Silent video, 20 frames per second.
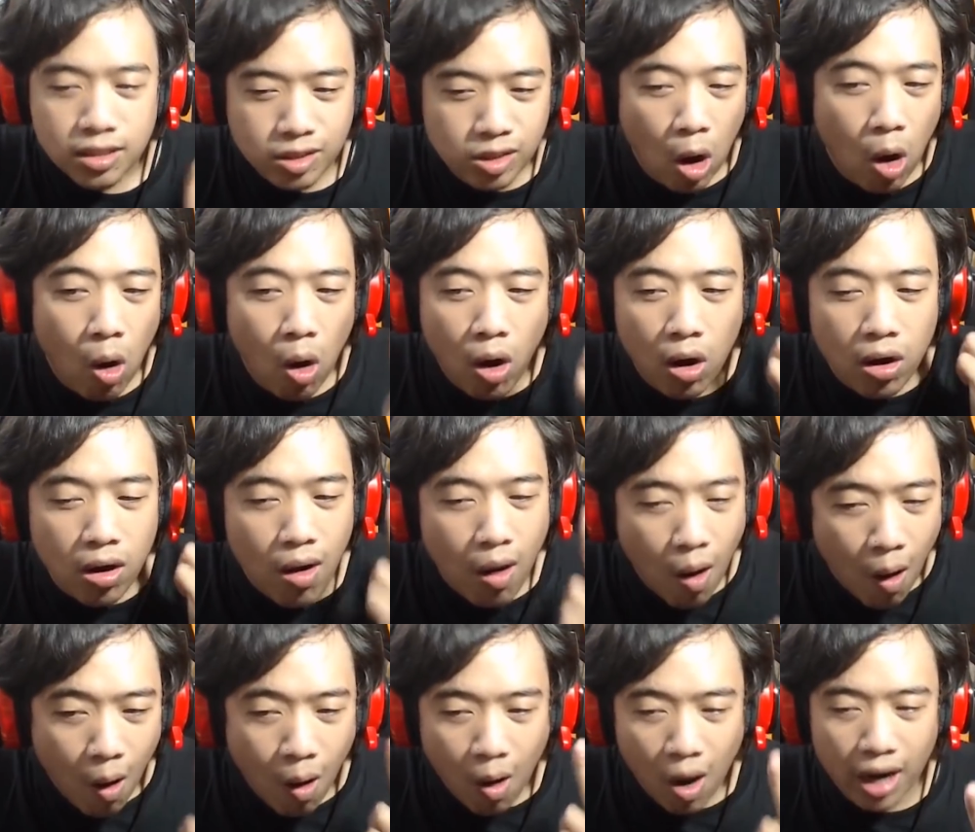
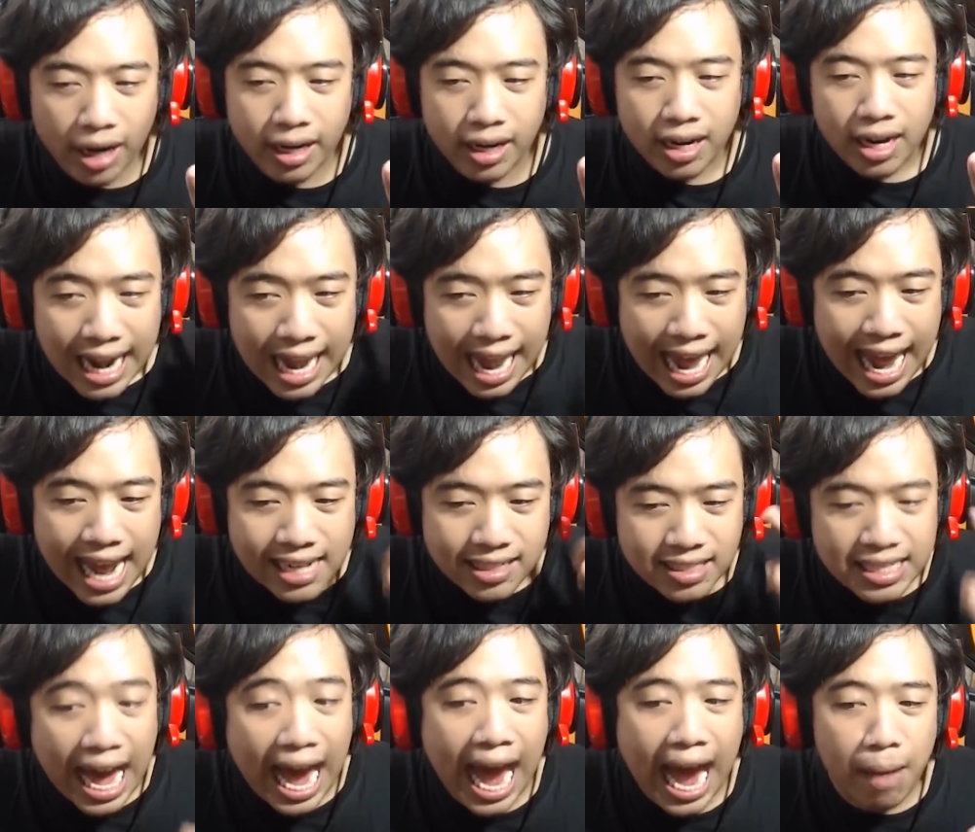2ออนและ
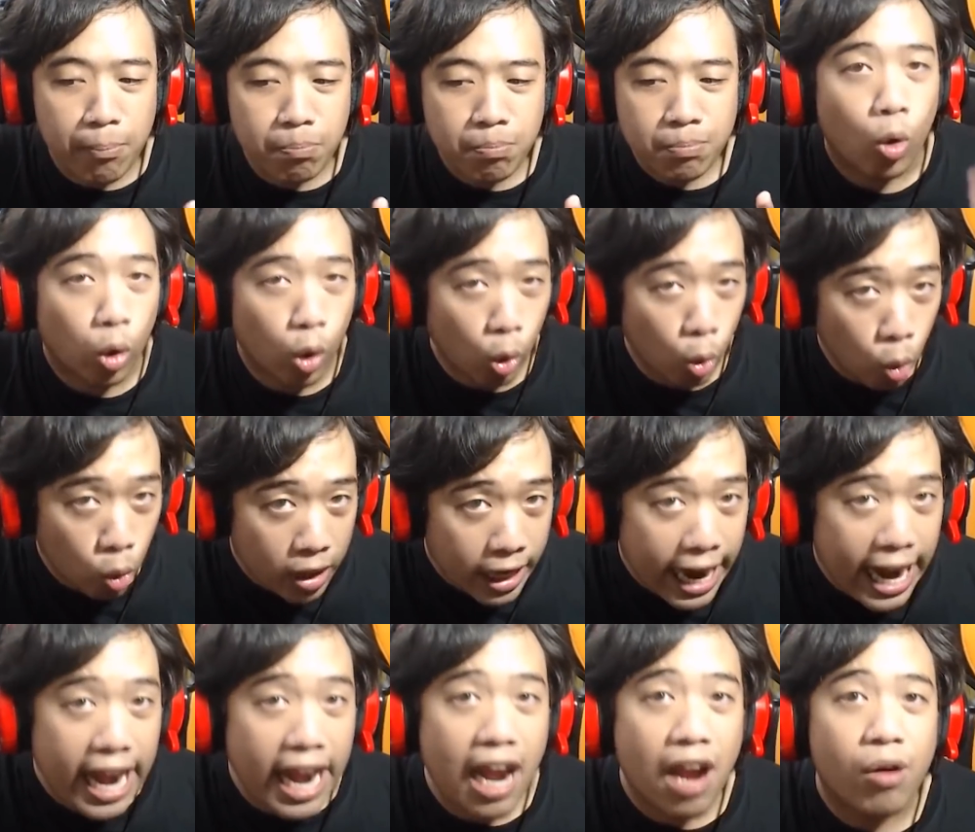3 ครู
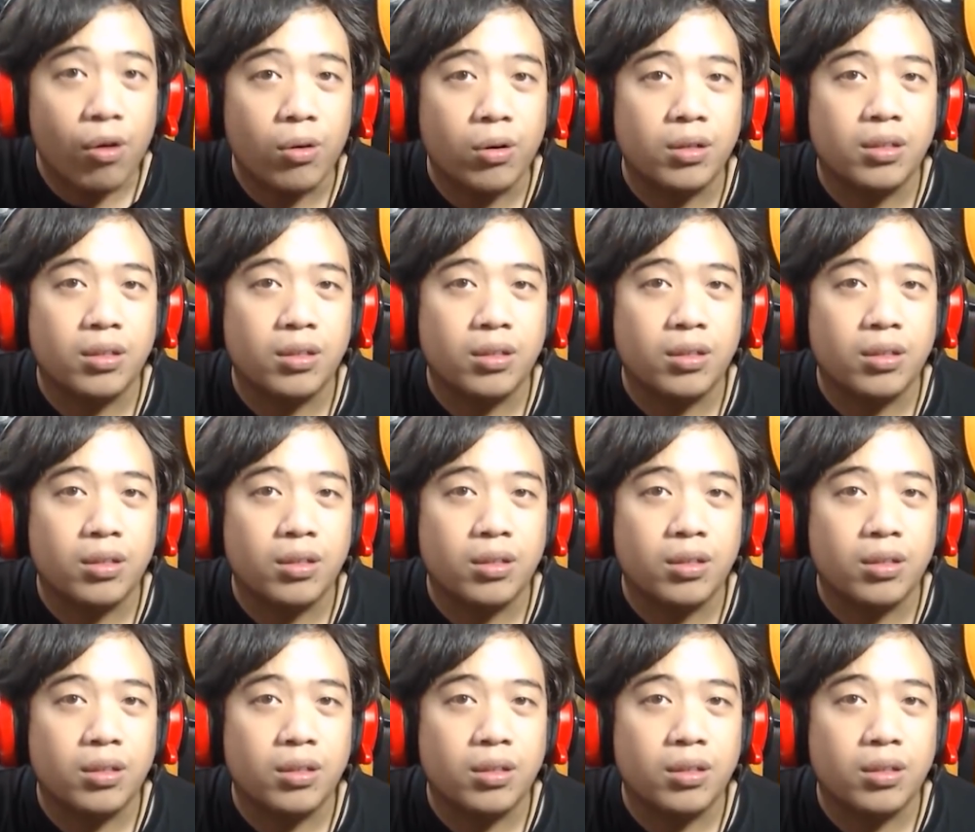แก้ว